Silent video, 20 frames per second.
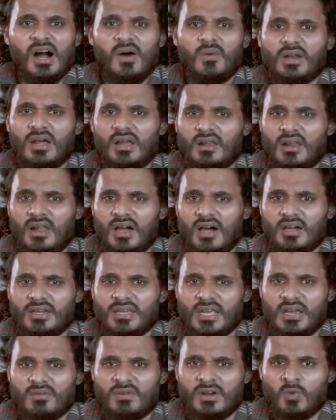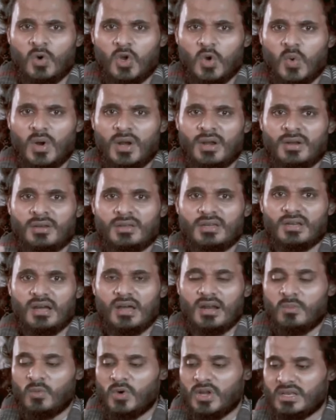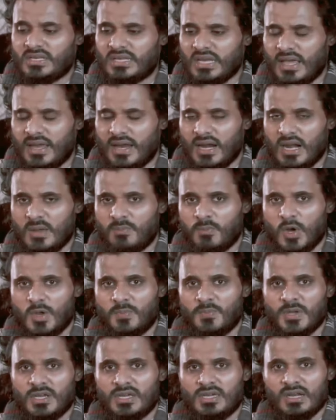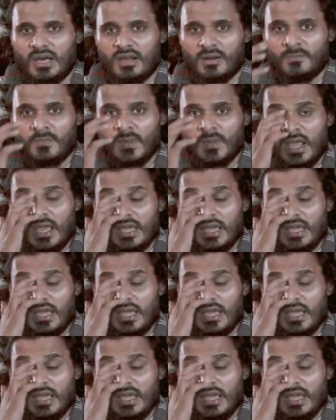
அவர் அல்லாஹ் இறைவன் ஒருவர் என்கிறார் நம்முடைய சிலைகளை பொய்ப்பிக்கிறார்